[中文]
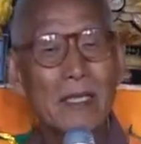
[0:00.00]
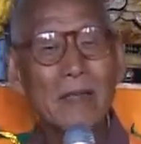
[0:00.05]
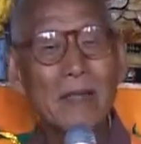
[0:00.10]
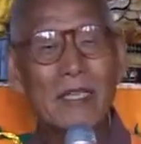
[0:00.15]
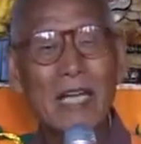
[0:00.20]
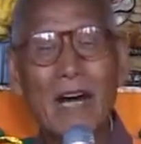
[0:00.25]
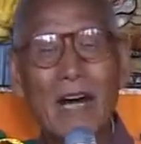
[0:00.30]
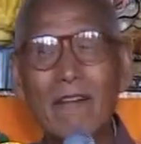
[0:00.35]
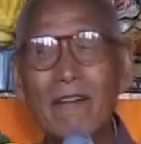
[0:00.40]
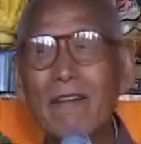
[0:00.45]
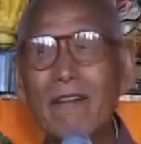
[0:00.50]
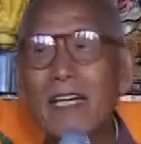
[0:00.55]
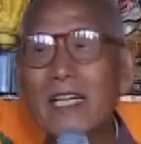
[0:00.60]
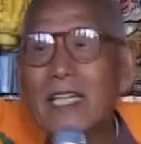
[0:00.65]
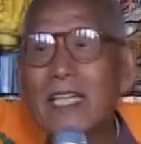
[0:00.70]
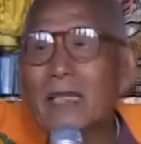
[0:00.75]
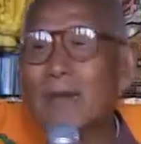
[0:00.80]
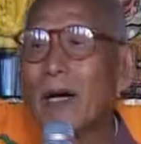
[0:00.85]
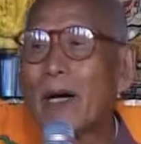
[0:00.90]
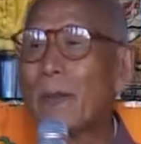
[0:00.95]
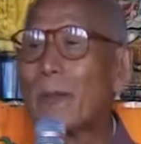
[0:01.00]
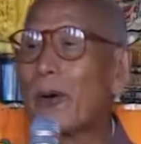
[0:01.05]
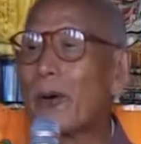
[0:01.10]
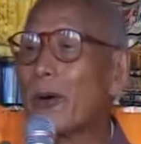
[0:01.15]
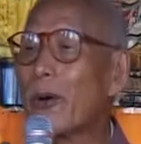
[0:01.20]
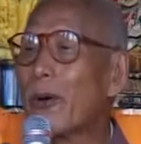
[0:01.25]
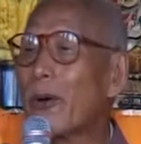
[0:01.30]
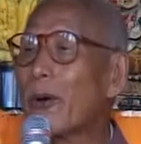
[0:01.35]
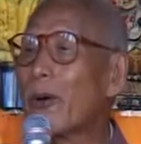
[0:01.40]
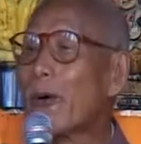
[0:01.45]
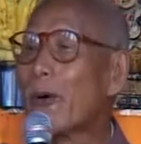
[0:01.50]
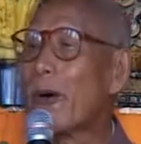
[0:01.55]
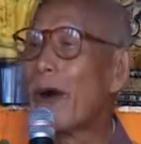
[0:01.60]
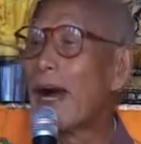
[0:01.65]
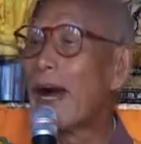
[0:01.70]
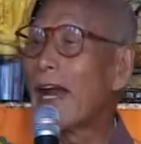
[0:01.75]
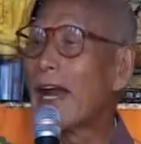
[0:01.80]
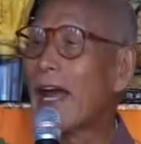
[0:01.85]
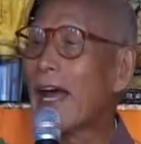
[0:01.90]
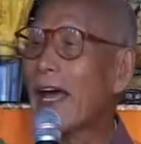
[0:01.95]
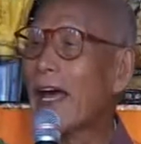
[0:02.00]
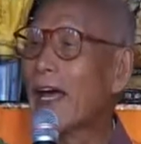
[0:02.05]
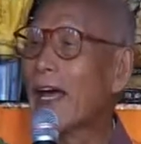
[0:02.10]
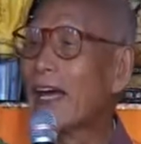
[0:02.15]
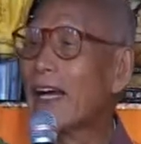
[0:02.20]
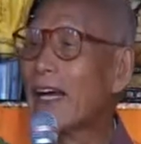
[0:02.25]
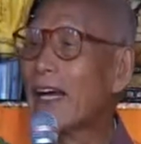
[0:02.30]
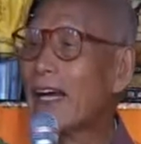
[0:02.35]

那他为什么不会坏嘞？